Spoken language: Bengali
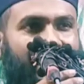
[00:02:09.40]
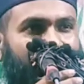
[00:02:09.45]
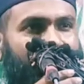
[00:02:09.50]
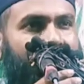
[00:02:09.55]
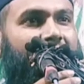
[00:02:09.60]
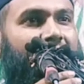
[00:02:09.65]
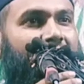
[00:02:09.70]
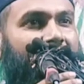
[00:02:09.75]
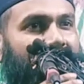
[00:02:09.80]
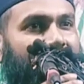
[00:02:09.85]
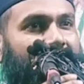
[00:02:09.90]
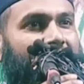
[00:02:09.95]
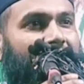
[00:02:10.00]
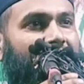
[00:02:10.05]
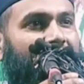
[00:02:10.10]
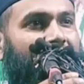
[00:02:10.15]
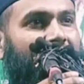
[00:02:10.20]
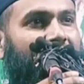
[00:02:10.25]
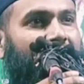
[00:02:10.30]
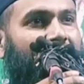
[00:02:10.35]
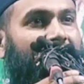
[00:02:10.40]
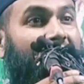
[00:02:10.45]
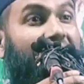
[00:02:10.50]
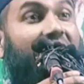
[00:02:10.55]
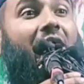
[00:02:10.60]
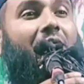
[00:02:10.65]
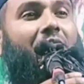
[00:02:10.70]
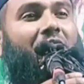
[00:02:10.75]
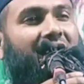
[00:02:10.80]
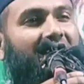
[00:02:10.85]
এর নাম
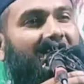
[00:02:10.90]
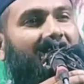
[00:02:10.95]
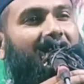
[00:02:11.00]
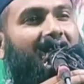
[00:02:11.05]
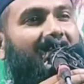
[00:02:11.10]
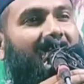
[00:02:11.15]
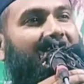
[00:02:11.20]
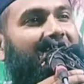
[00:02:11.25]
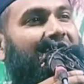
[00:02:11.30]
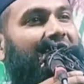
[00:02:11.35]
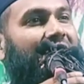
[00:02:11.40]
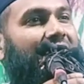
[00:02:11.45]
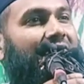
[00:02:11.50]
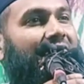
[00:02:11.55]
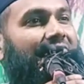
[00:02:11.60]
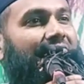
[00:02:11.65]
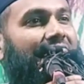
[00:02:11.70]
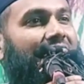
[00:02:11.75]
কিয়ামতের মাঠ